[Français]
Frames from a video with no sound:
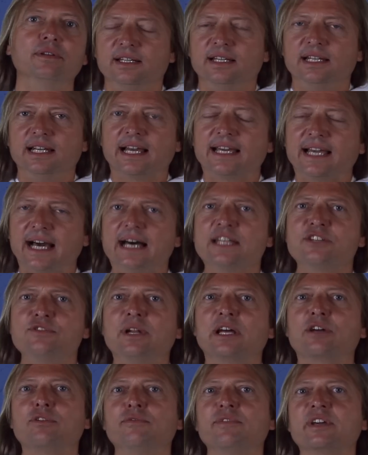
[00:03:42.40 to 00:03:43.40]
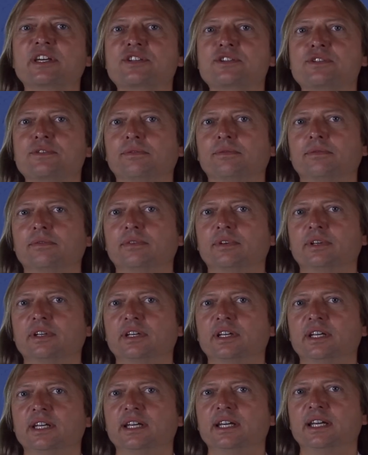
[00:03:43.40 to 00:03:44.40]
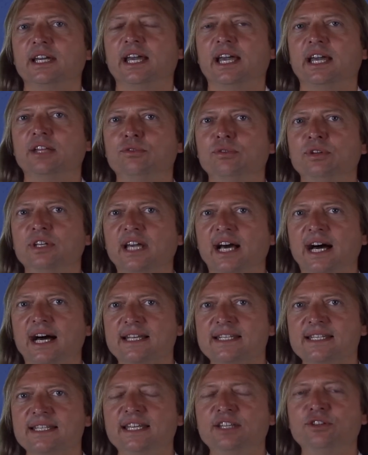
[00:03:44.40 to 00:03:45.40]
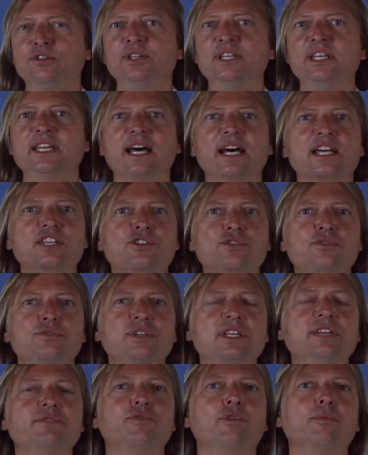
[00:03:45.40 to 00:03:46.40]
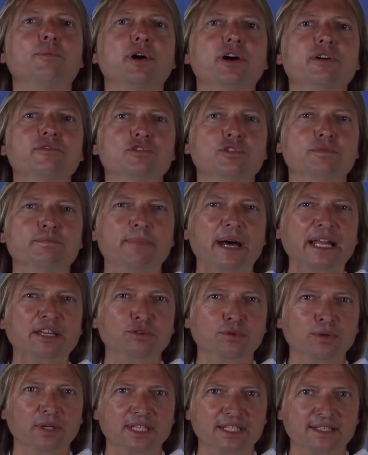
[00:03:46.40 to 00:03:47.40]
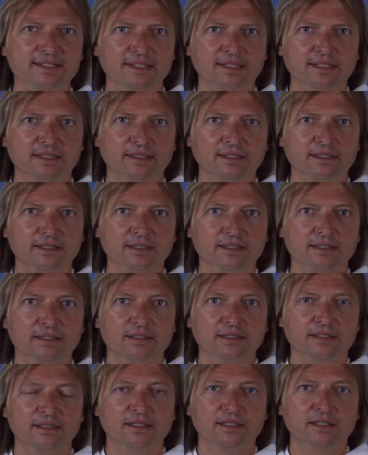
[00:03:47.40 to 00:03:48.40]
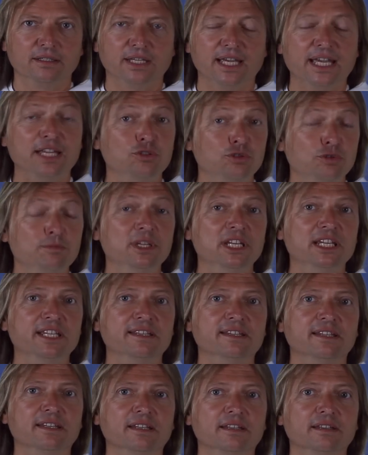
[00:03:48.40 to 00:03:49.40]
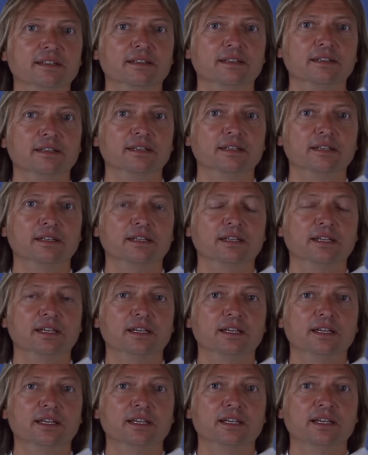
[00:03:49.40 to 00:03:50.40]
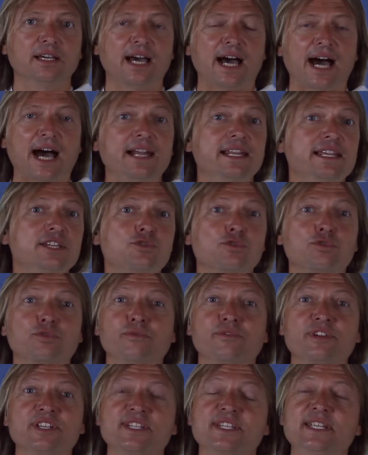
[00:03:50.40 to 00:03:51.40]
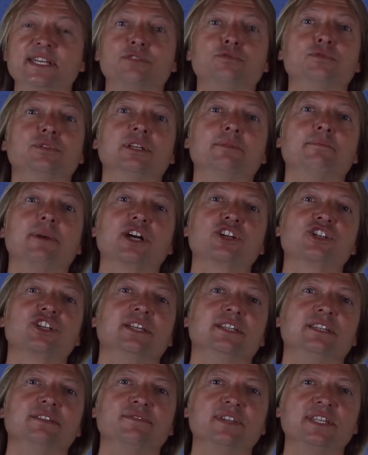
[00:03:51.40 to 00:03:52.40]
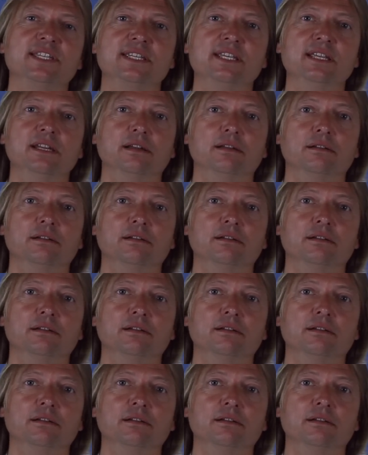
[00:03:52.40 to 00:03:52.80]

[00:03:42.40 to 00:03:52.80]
La grâce de la conversion est une grâce qui est donnée à ceux qui font preuve de maturité et d'humilité. Aller se confesser est une démarche qui est difficile.